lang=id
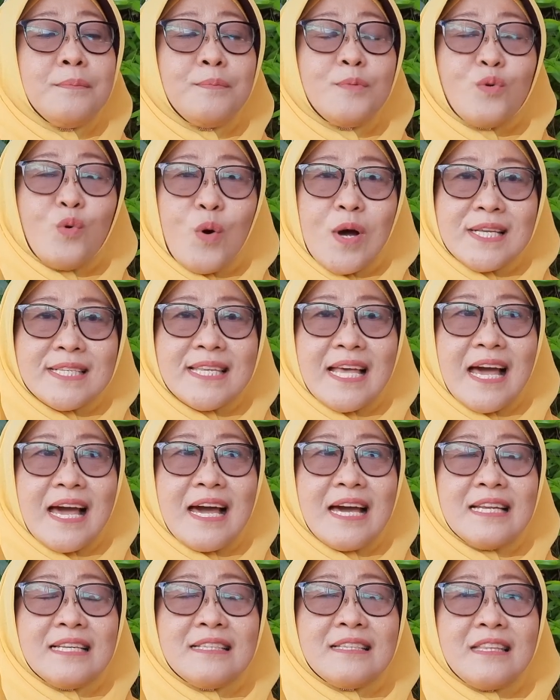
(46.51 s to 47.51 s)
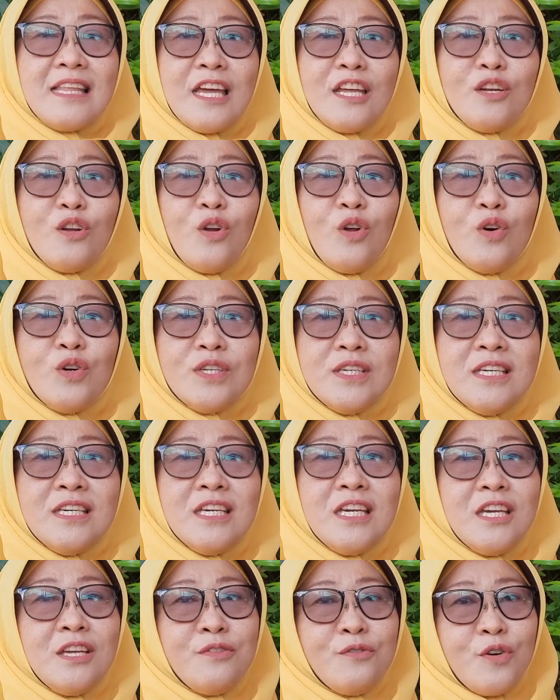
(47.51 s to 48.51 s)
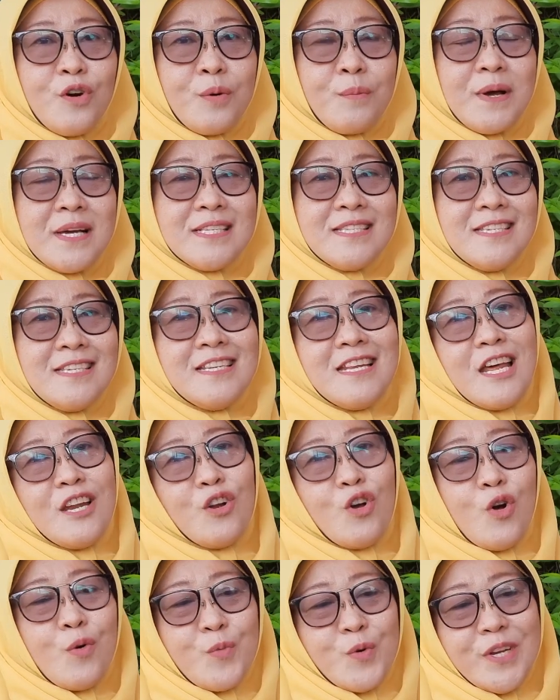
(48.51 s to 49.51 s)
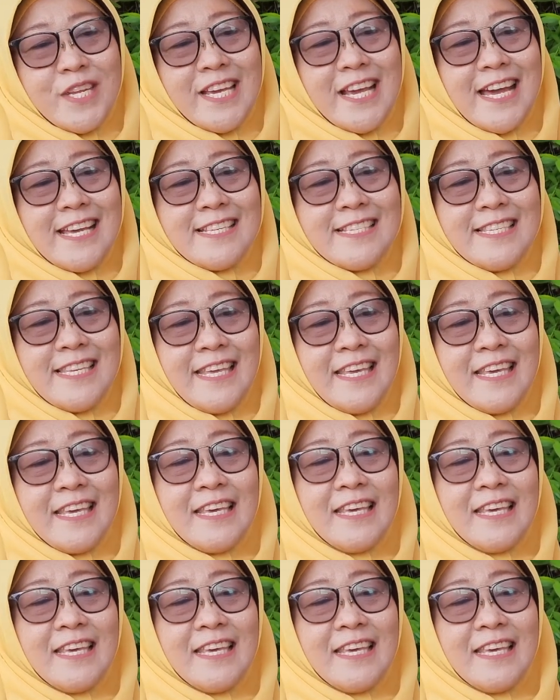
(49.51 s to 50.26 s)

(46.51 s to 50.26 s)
penguasaan teknologi informasi dan komunikasi.